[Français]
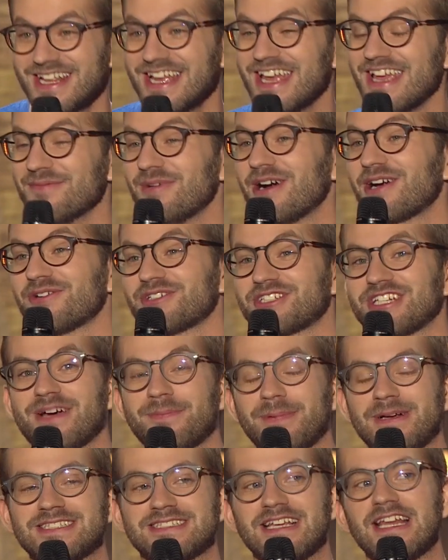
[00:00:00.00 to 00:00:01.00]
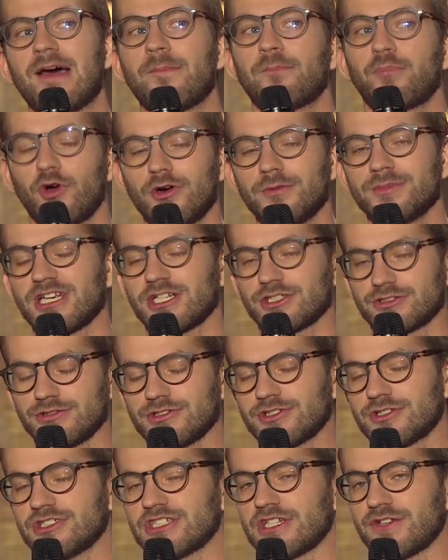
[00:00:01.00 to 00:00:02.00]
Et moi, quand j'ai appris ça, la première
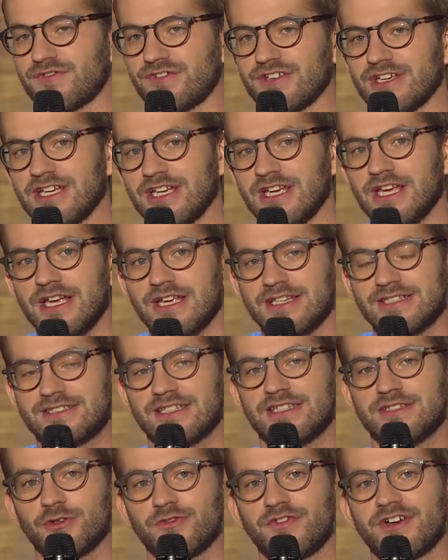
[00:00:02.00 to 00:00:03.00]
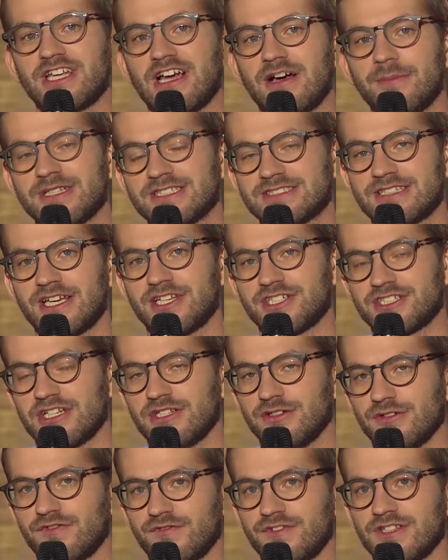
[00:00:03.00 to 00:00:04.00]
chose que j'ai fait, c'est d'envoyer un message à
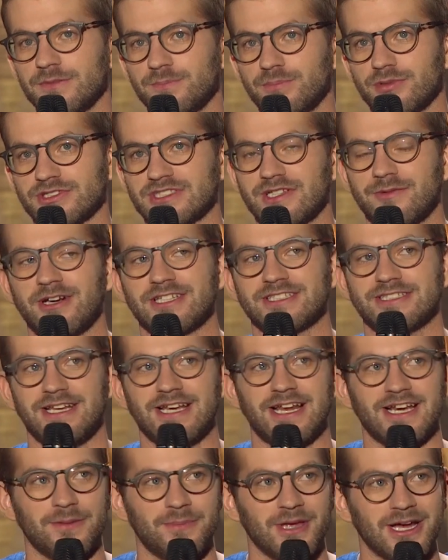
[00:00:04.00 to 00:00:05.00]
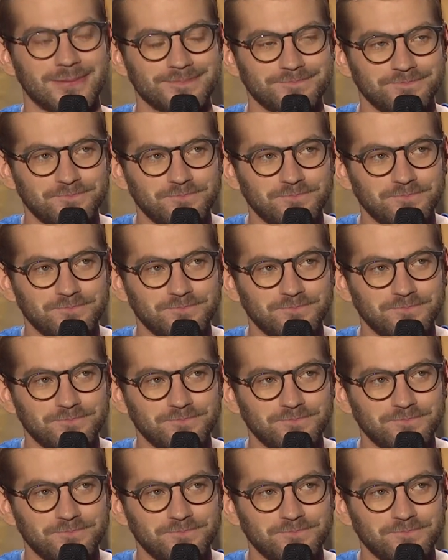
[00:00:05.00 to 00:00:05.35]
une fille pour savoir si elle allait bien.